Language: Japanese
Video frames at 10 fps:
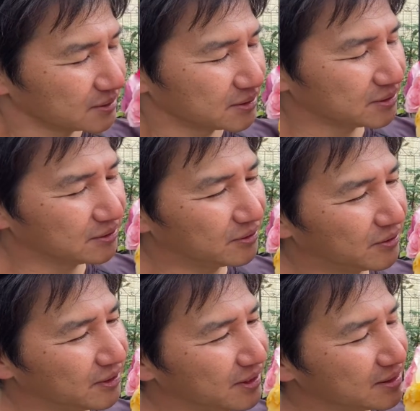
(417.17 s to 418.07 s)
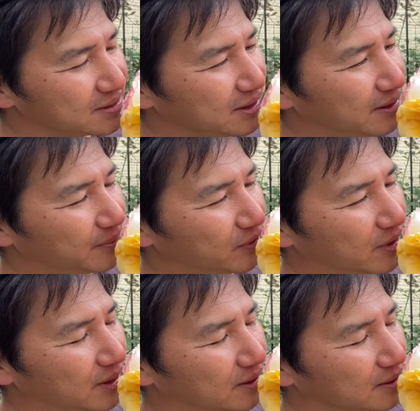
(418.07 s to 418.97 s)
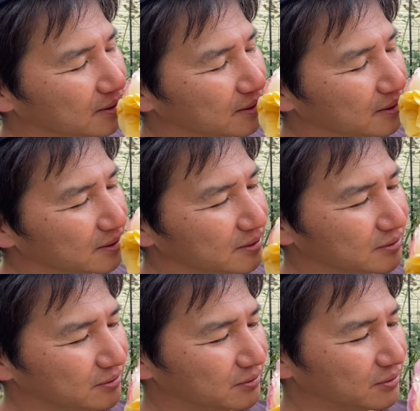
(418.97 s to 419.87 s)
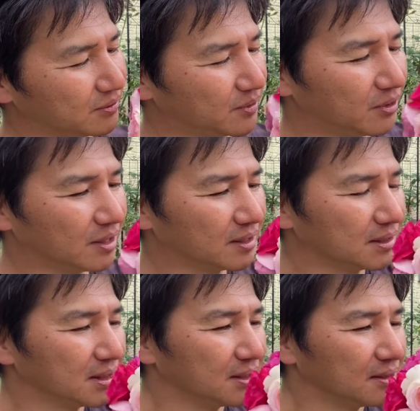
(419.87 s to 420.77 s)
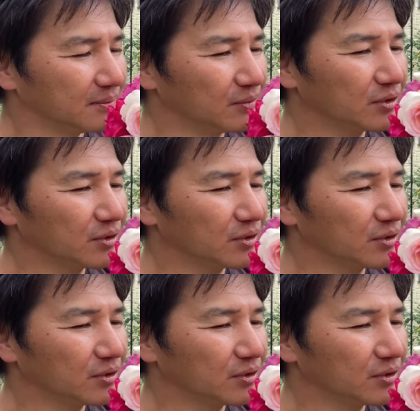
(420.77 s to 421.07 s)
すごいですね。もう今日ももう